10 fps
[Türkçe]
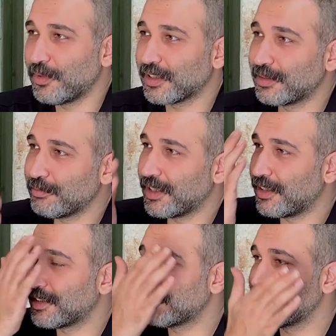Bir baktım ben
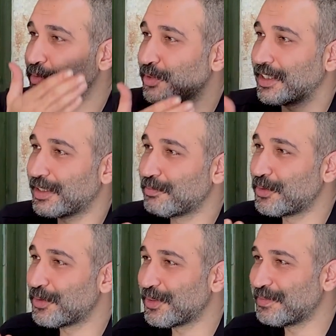ağzımda sürekli
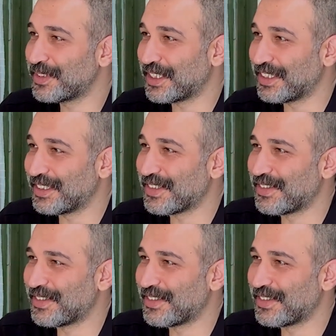blurlu bir şekilde.